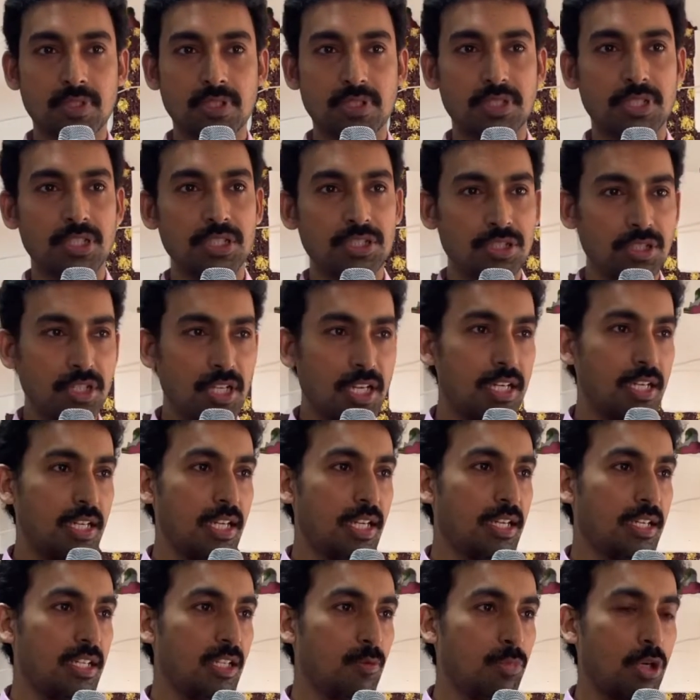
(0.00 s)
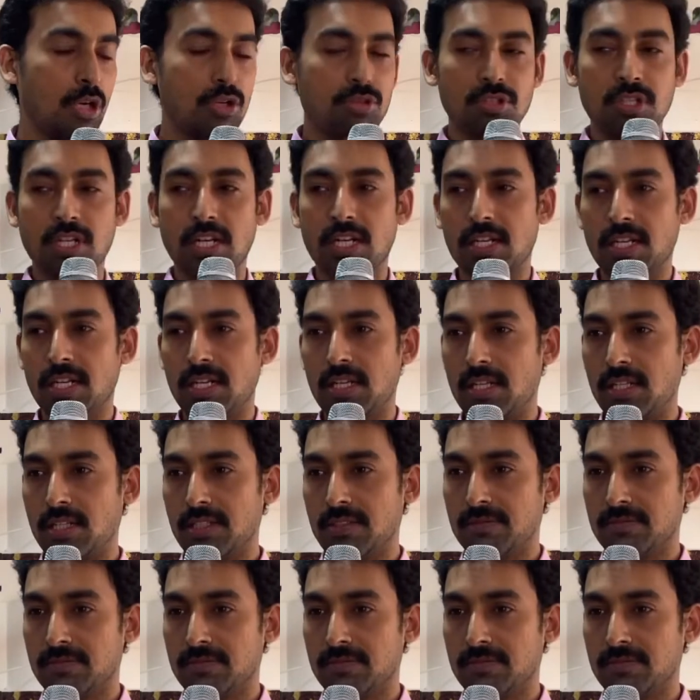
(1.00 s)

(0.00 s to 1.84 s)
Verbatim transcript: శిష్యుడు అంటే ఏంటి భక్తుడు అంటే ఏంటి